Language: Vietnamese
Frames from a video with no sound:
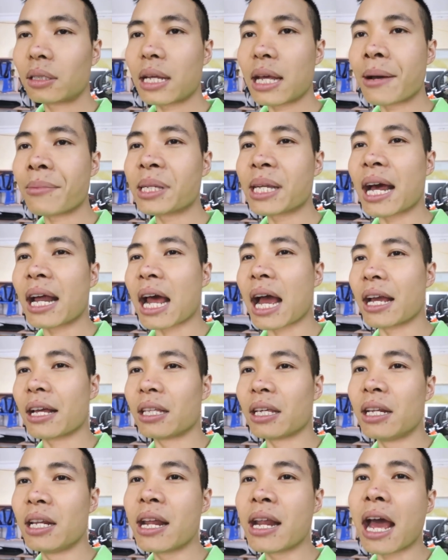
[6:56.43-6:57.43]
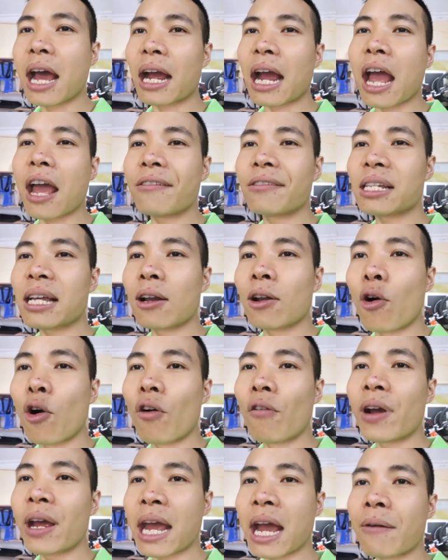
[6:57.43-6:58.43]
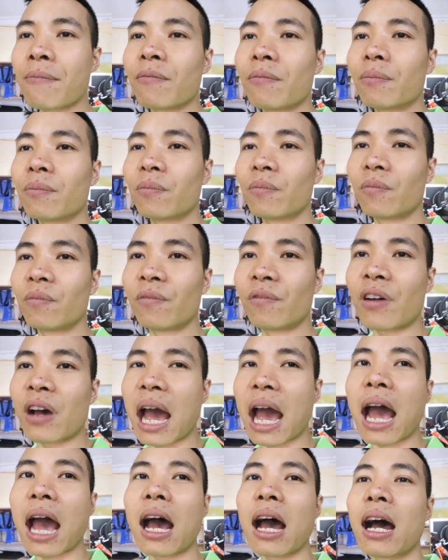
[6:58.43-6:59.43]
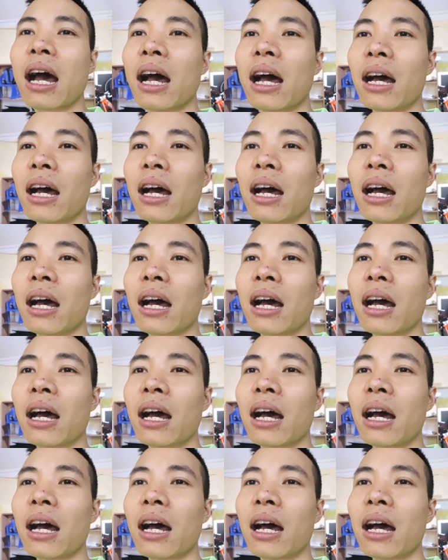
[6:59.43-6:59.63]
em xe này thì liên hệ ngay Zalo với em và